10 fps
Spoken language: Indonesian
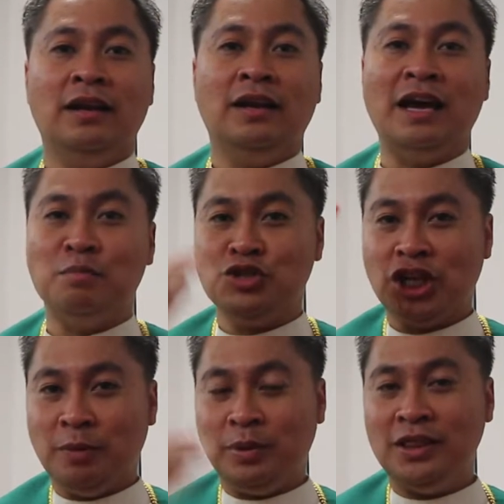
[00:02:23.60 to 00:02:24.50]
yang
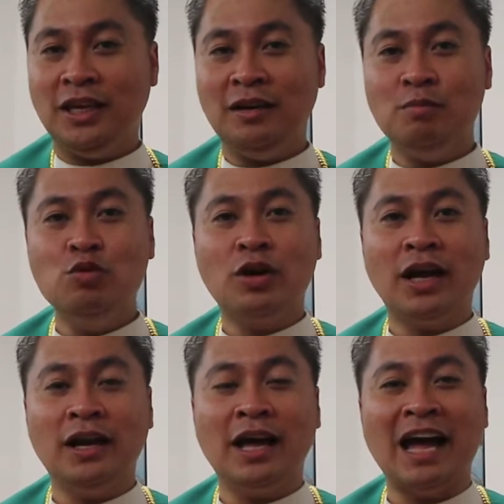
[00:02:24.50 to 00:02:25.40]
menjadi penting
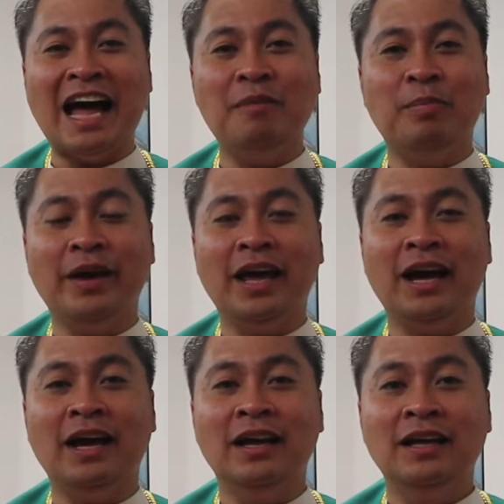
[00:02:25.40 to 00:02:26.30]
bukanlah apa yang
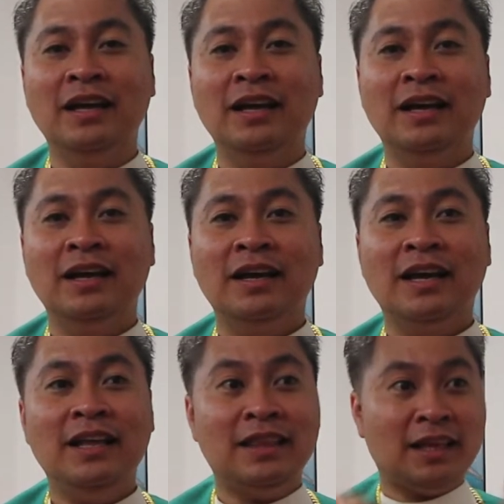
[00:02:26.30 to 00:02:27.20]

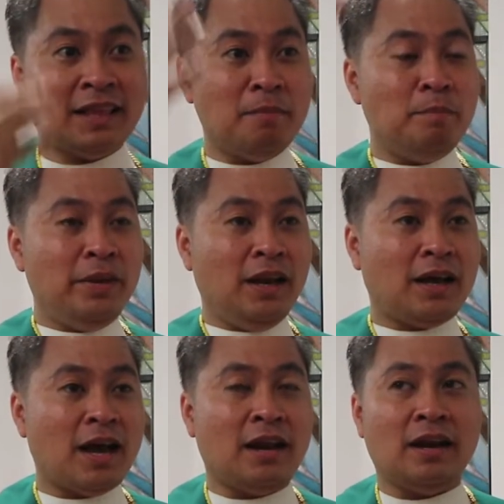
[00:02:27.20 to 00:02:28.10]
kita
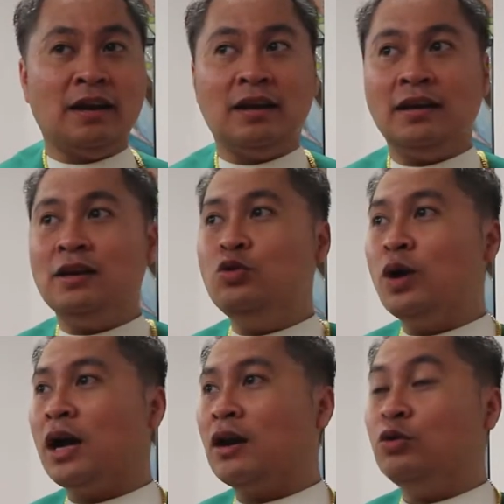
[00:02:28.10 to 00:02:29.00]
tampilkan di
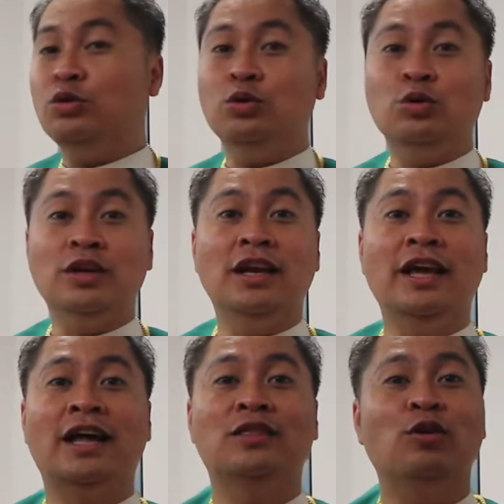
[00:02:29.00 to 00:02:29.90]
luar untuk
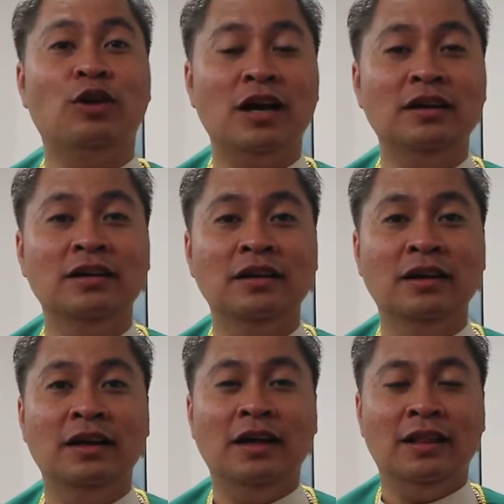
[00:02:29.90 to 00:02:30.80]
dilihat orang,
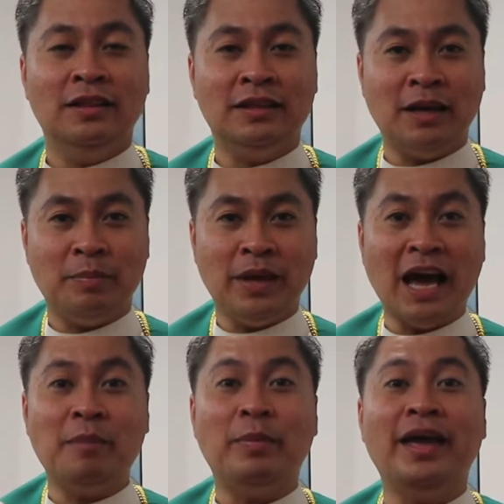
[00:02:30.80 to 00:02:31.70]
tetapi
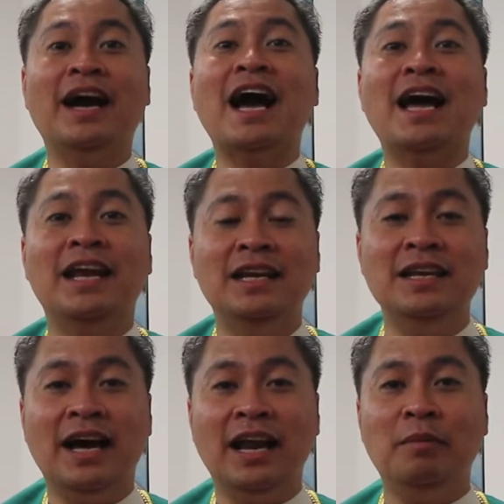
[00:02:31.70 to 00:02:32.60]
apa yang ada di
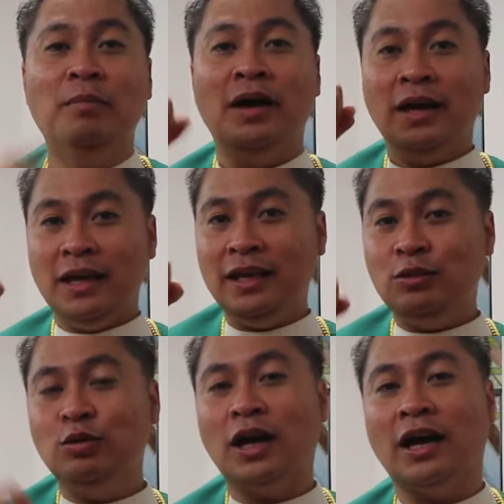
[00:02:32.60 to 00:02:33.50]
dalam
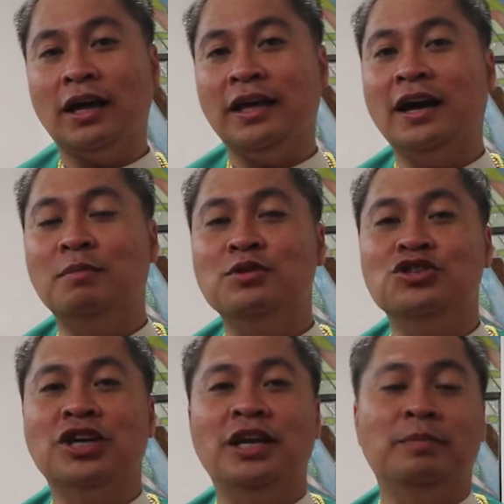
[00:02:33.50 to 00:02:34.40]
Itulah yang
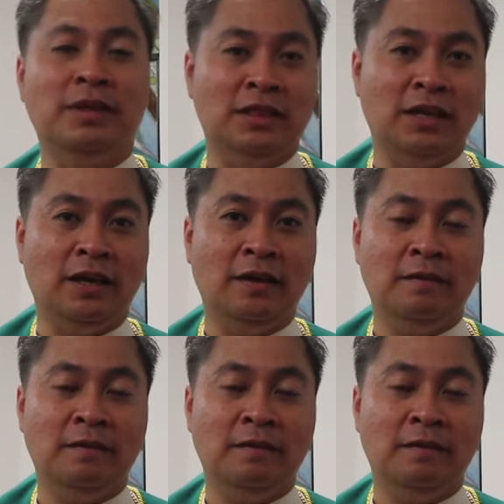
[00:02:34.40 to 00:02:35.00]
menjadi penting.